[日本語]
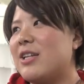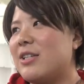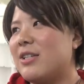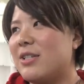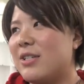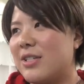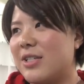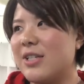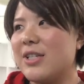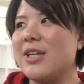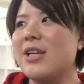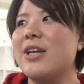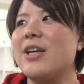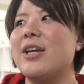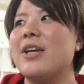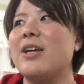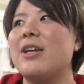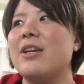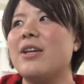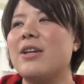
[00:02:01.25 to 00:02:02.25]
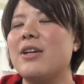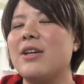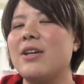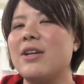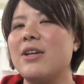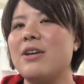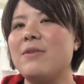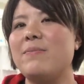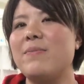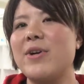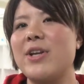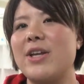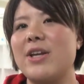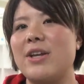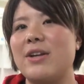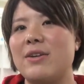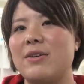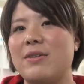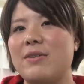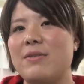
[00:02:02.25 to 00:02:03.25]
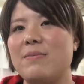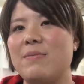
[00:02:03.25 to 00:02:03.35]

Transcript: ですしやっぱり、